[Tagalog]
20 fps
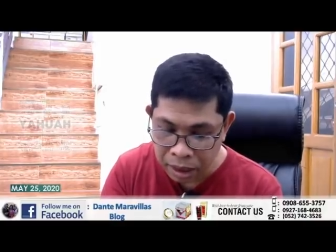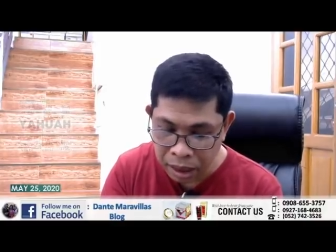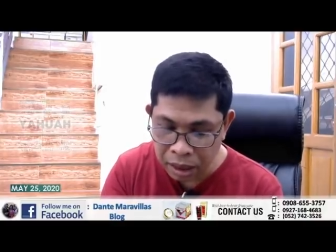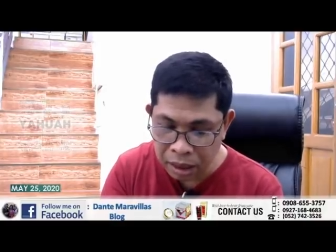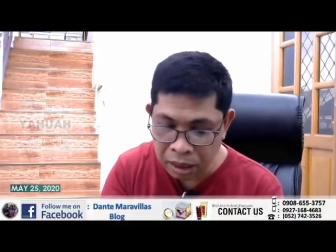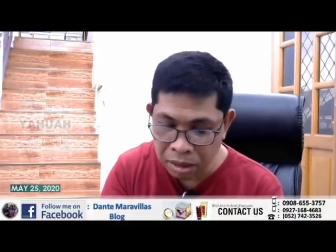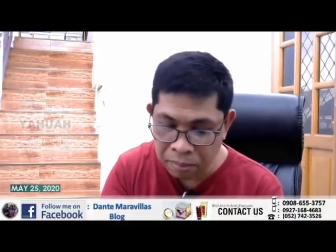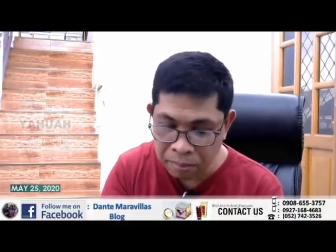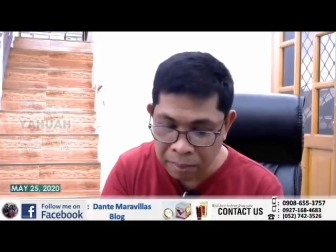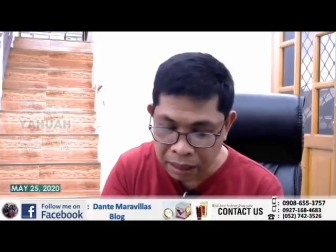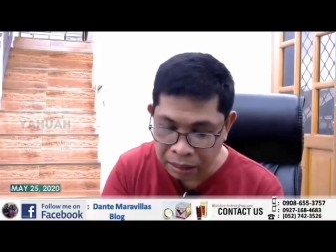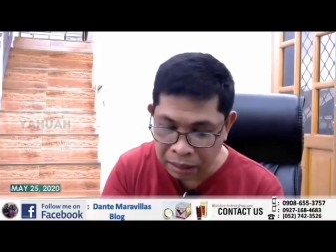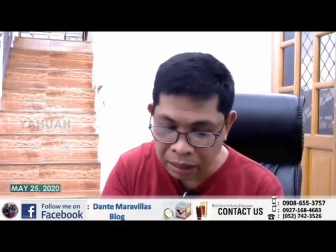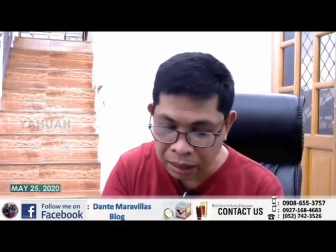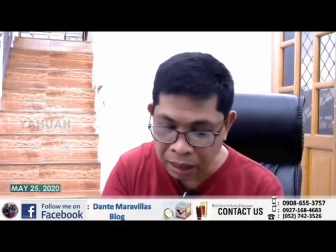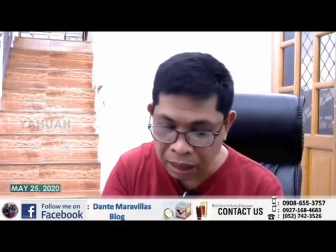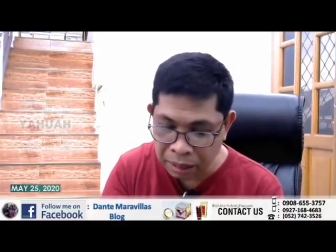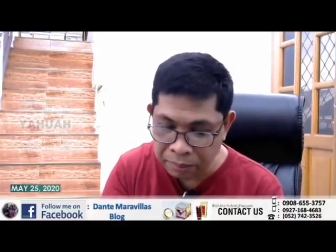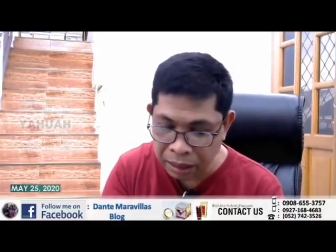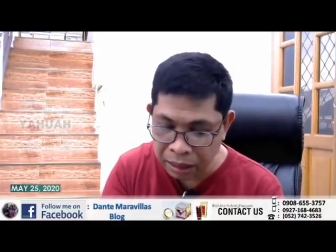Ninyo
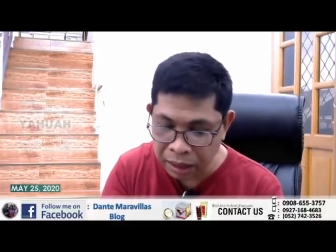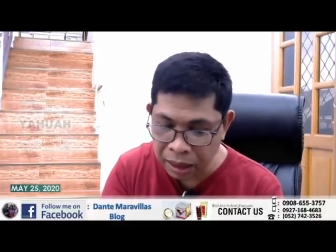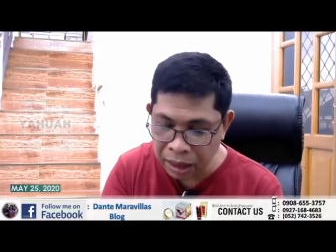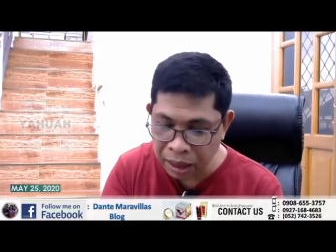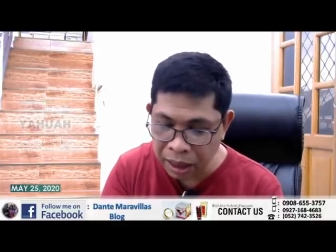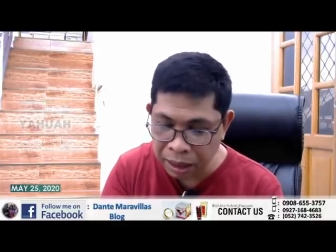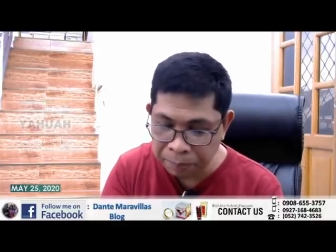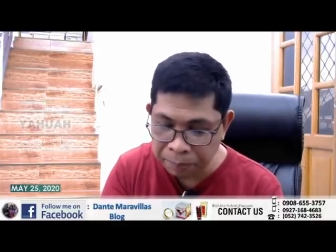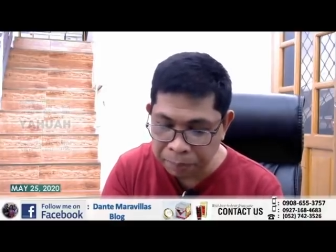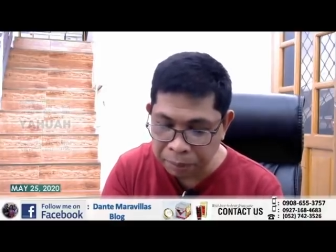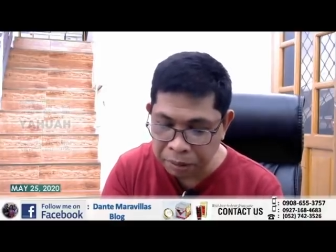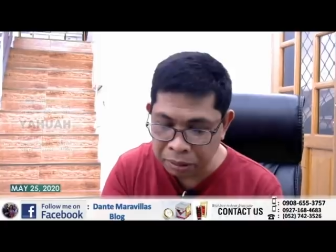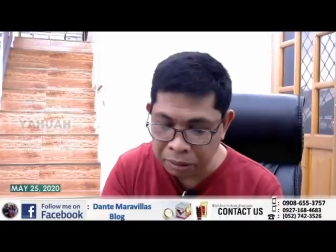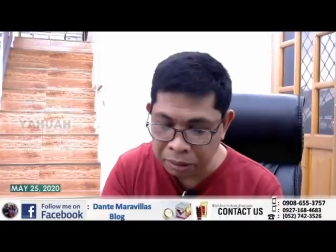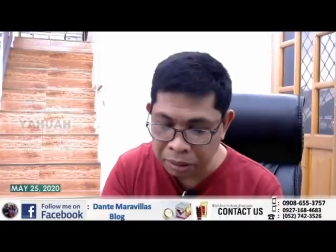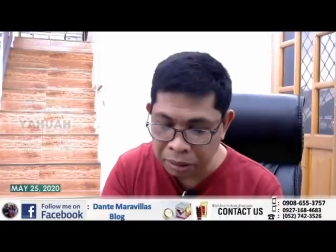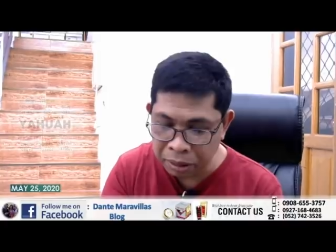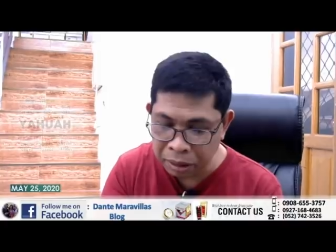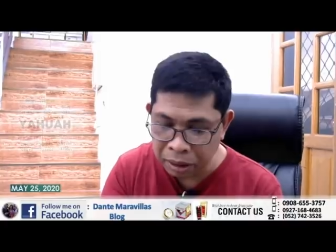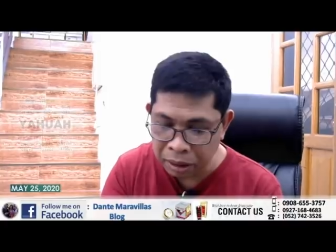Barsaga, mag-ingat
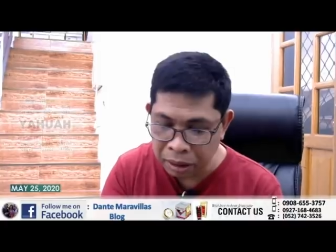po